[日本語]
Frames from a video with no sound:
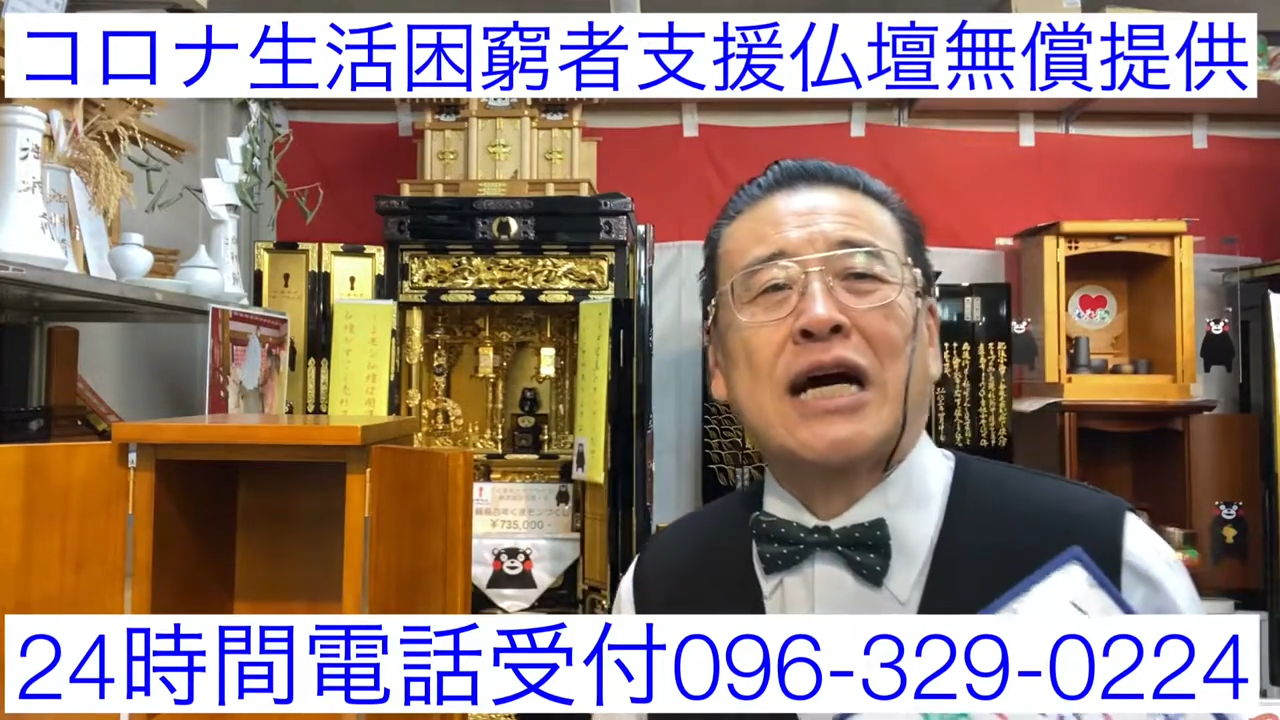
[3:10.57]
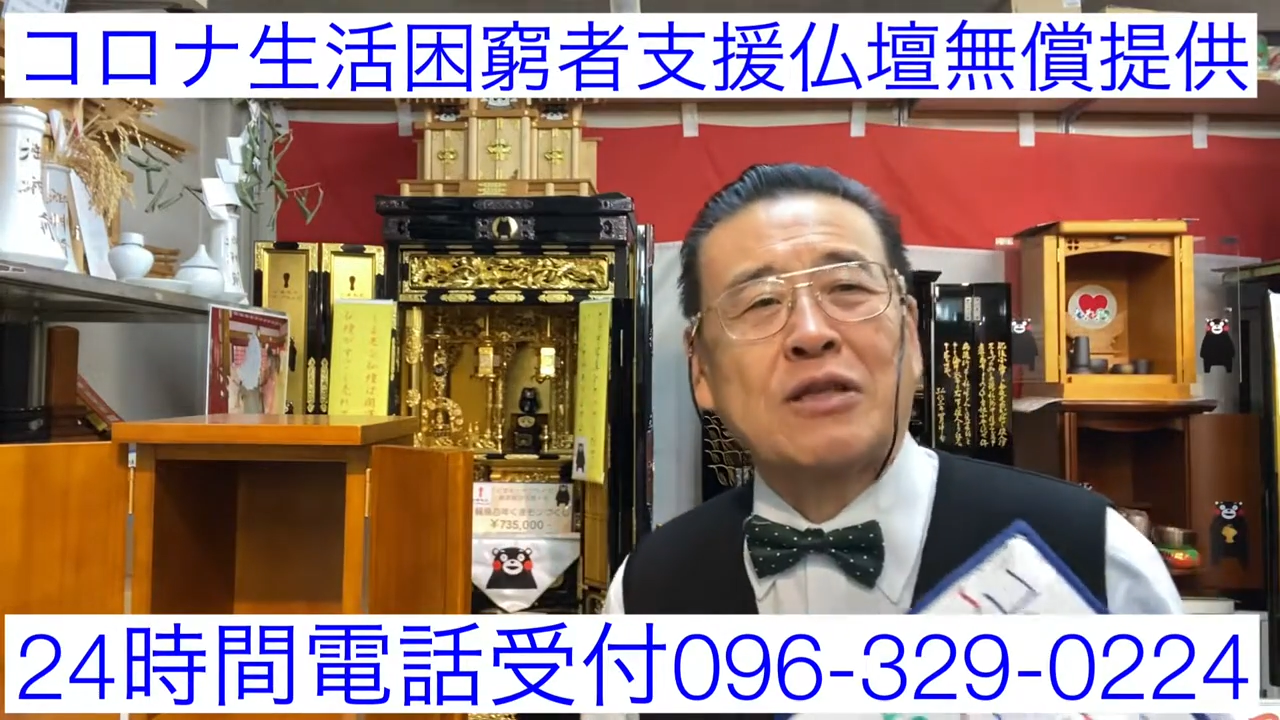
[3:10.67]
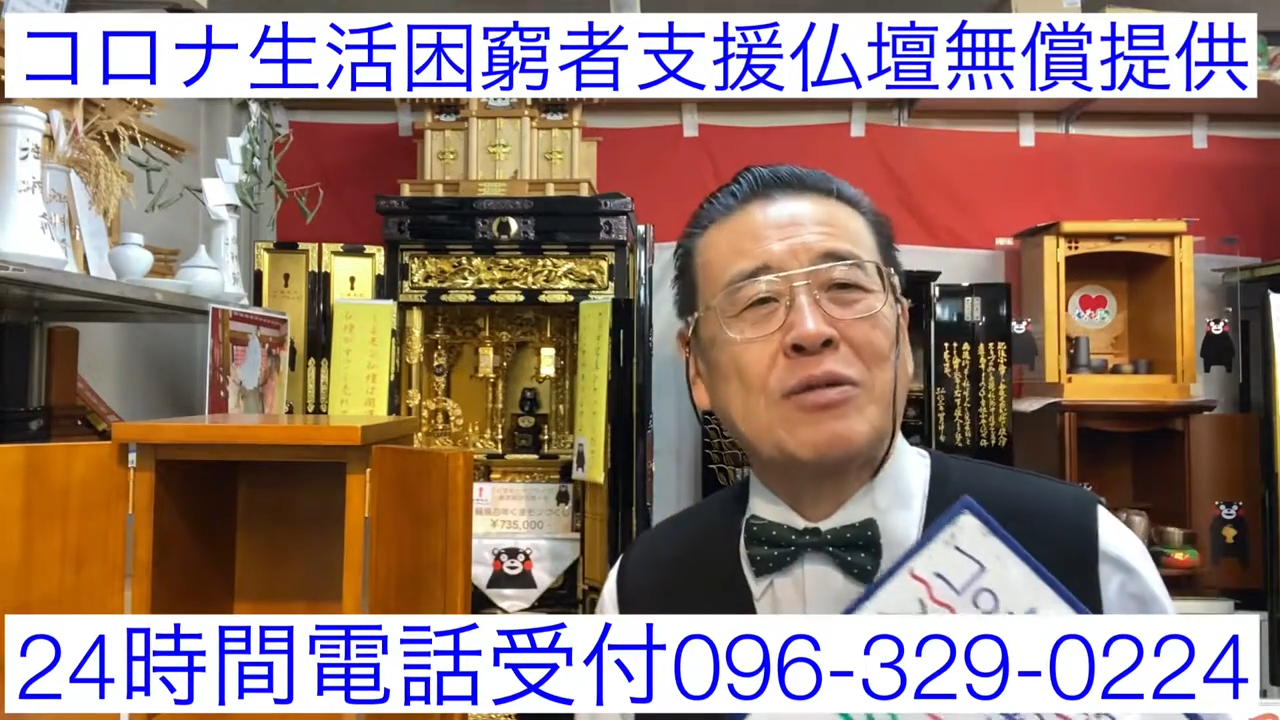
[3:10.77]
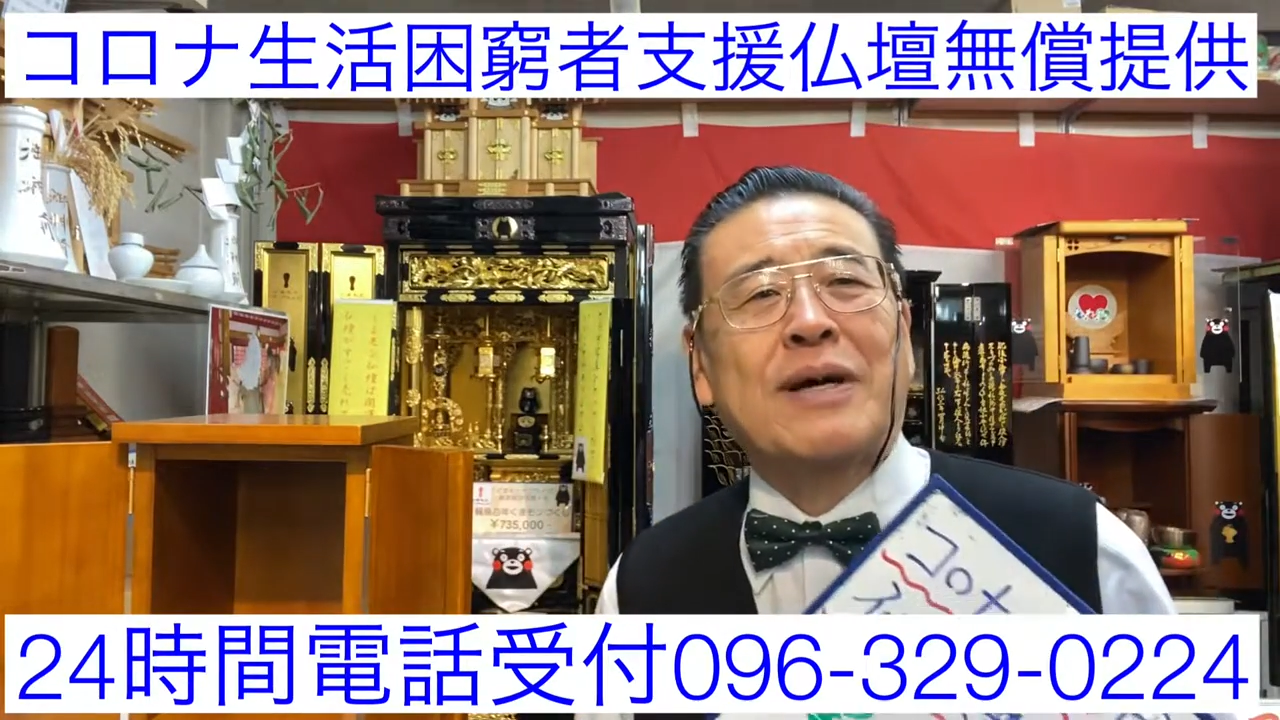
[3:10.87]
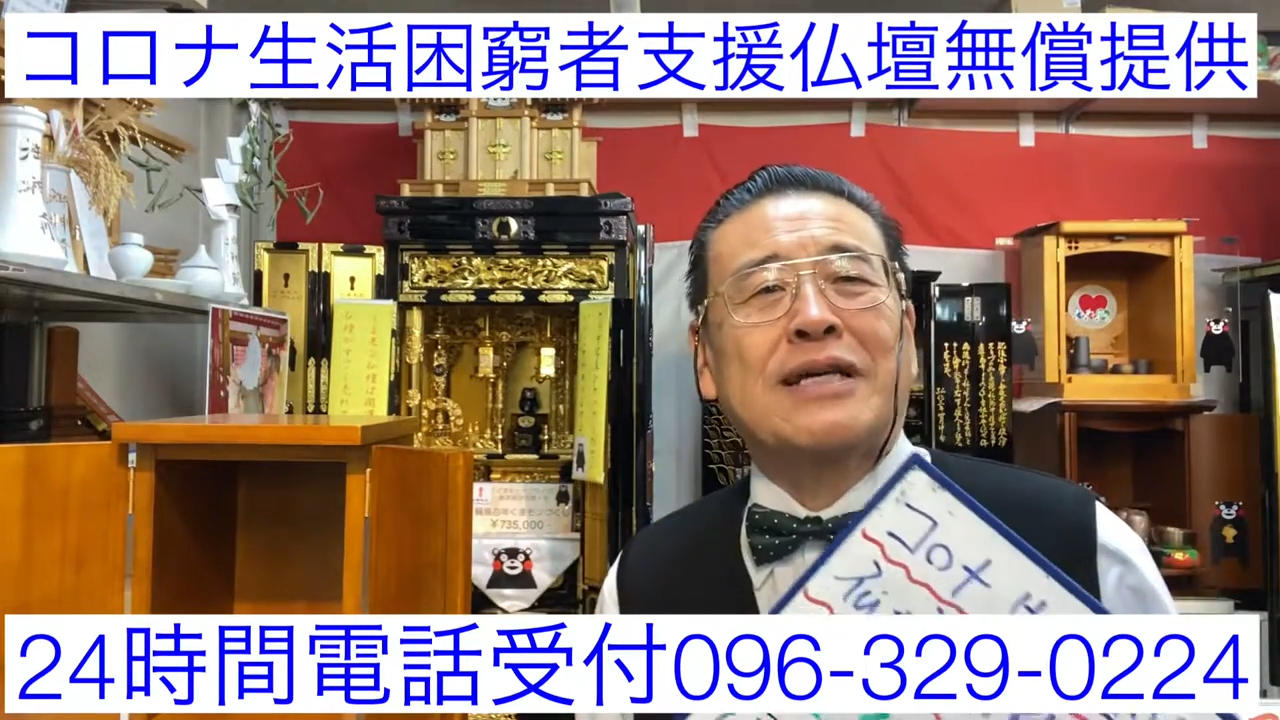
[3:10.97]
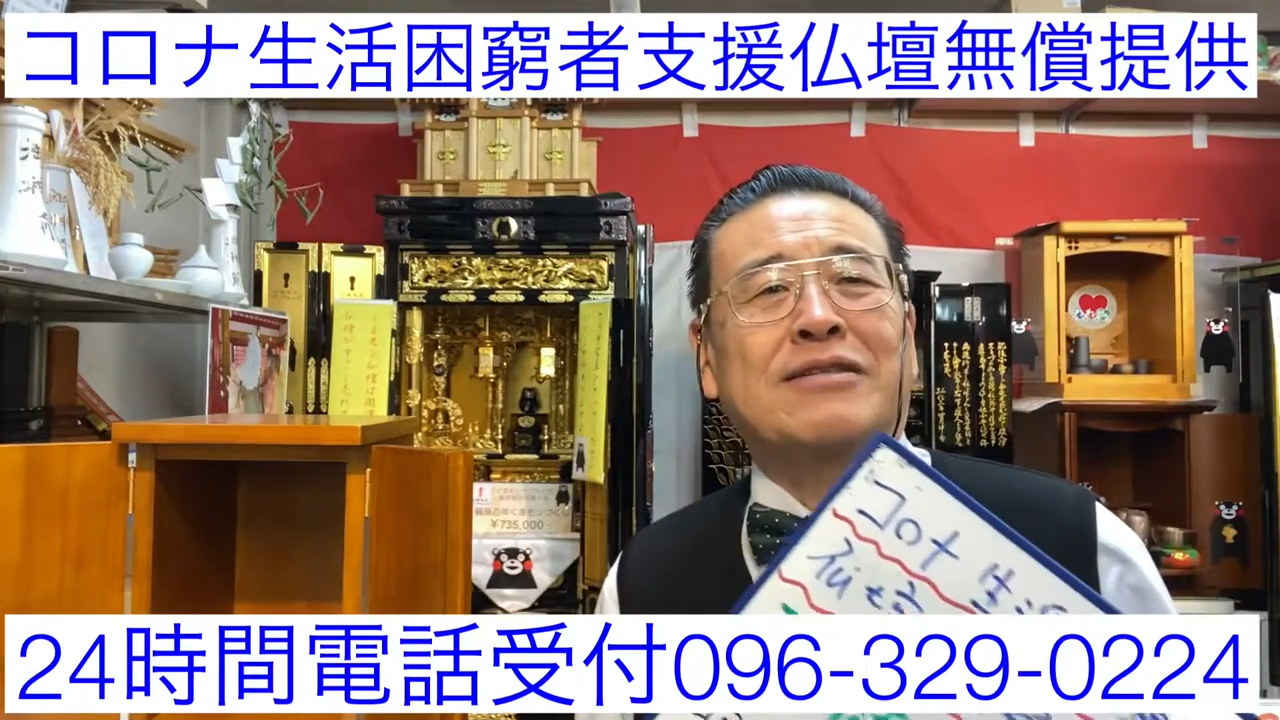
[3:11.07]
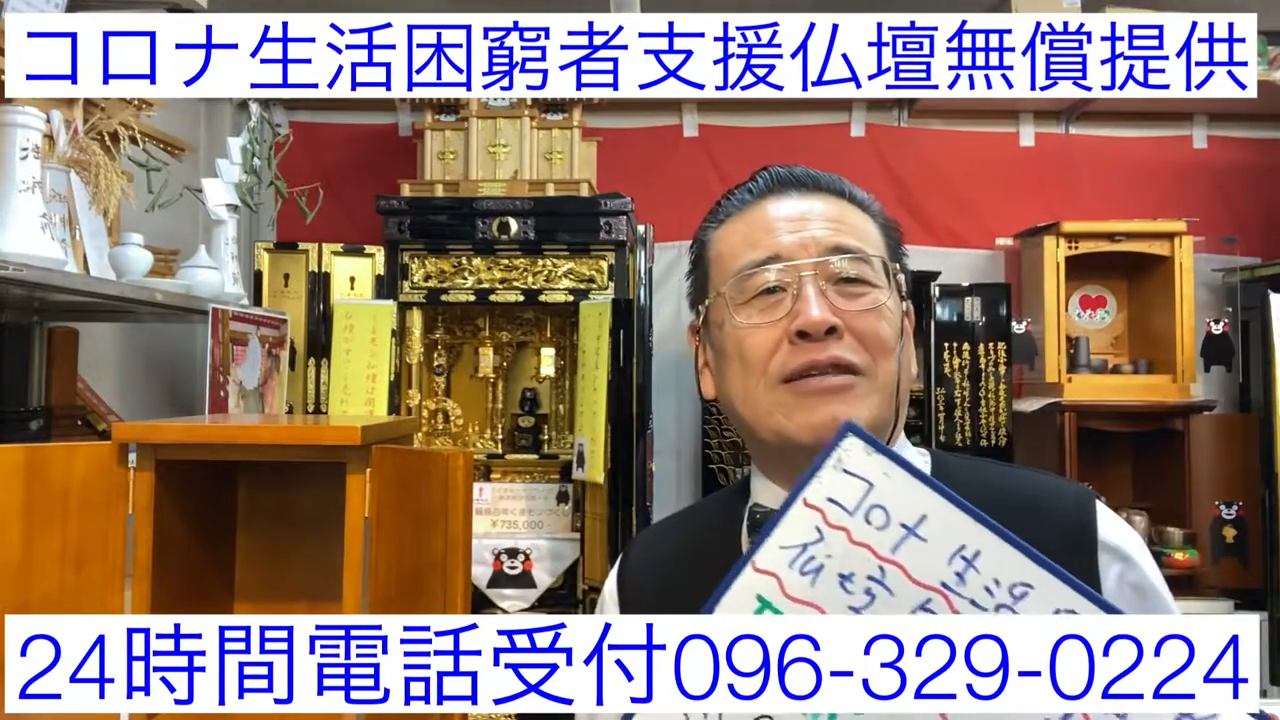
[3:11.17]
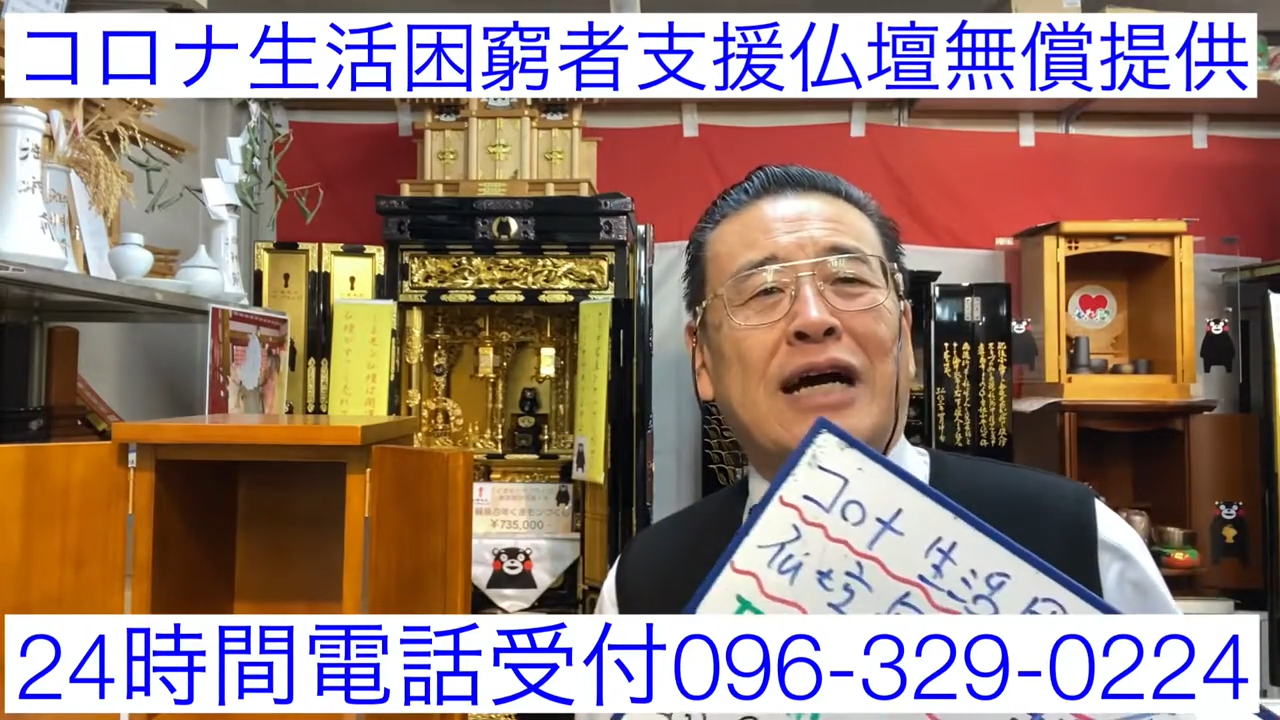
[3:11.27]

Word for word: アドバイス